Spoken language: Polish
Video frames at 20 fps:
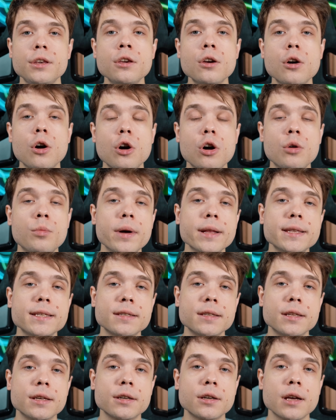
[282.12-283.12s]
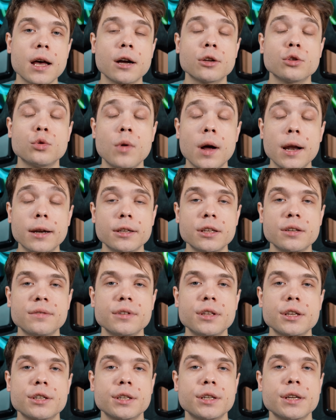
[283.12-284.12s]
I o obecnych, aktualnych
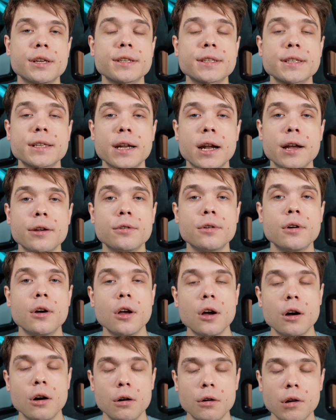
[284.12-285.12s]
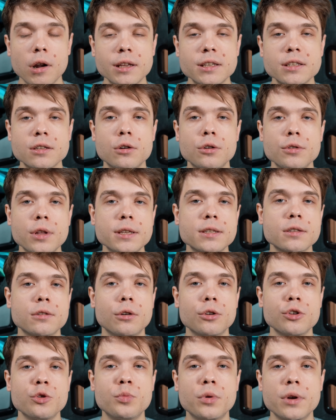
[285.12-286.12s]
wydarzeniach z kraju oraz o
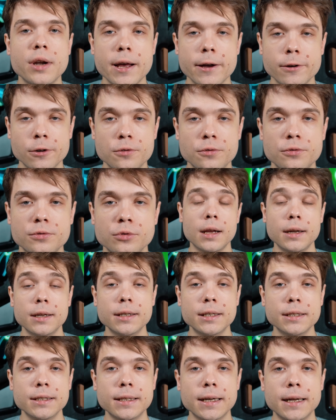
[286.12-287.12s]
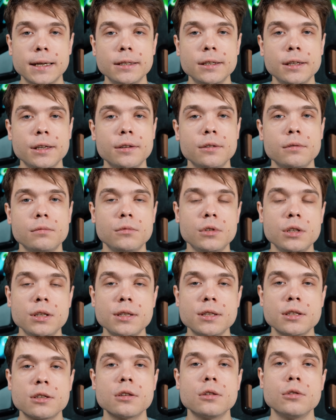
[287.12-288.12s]
nastroju Polaków. Ale generalnie
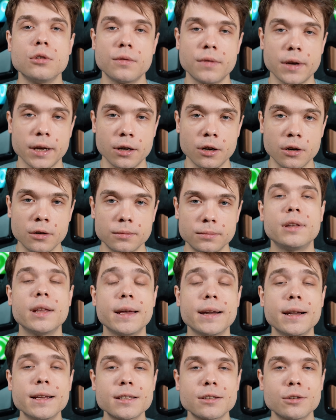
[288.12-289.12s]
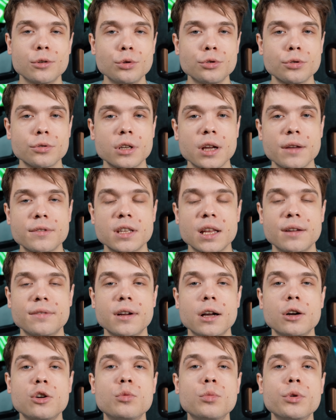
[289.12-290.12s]
nic nowego. Teraz króciutka
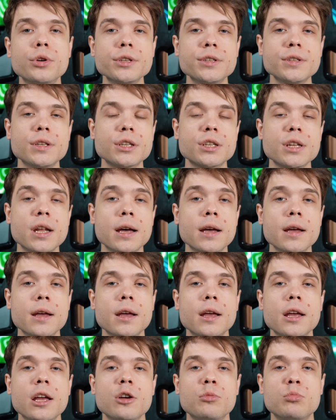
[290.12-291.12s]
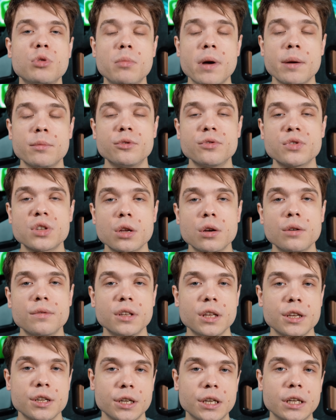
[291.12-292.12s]
wstawka humorystyczna bo memów z tego
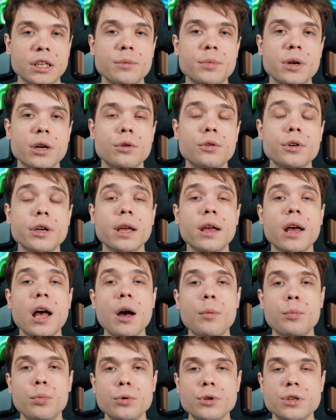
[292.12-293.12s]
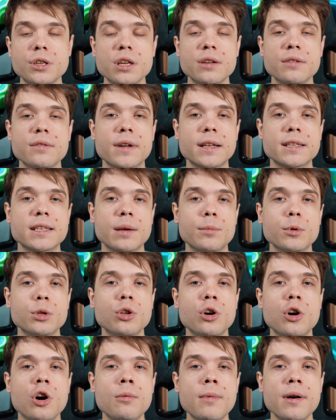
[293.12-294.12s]
wydarzenia nie brakuje, a później wracamy
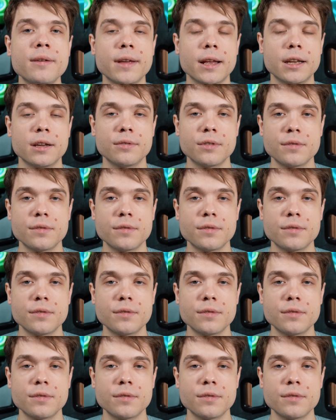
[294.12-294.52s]
do omawiania